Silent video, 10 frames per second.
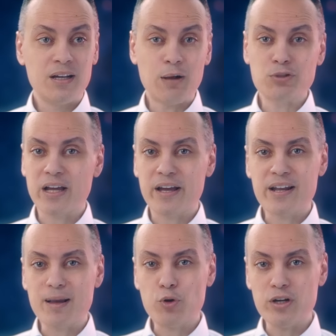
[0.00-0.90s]
او
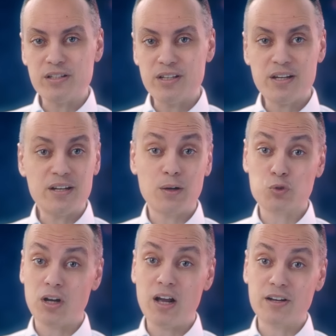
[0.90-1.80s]
زكريا محي الدين او
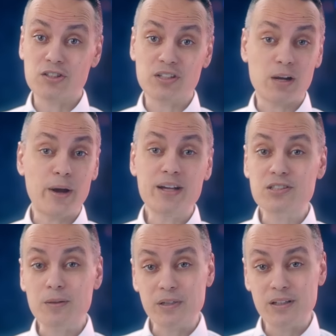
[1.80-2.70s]
صلاح نصر او علي
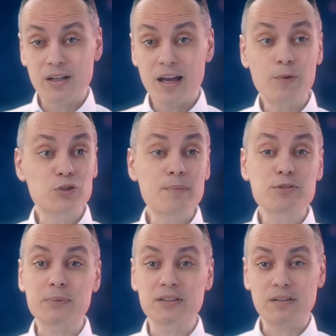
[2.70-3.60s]
صبري او
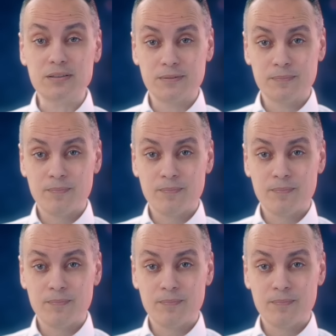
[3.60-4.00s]
شمس بدران